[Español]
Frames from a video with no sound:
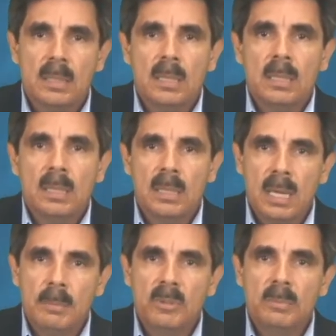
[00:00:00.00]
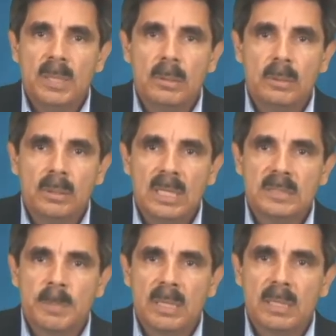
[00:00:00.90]
En cambio, el verdor de
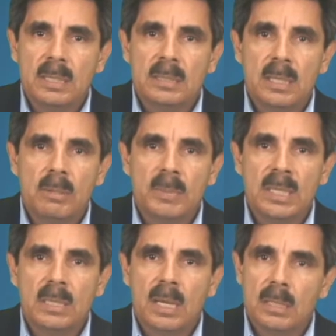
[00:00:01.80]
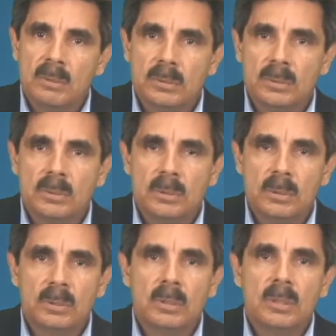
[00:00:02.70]
las praderas del lado mexicano es notorio.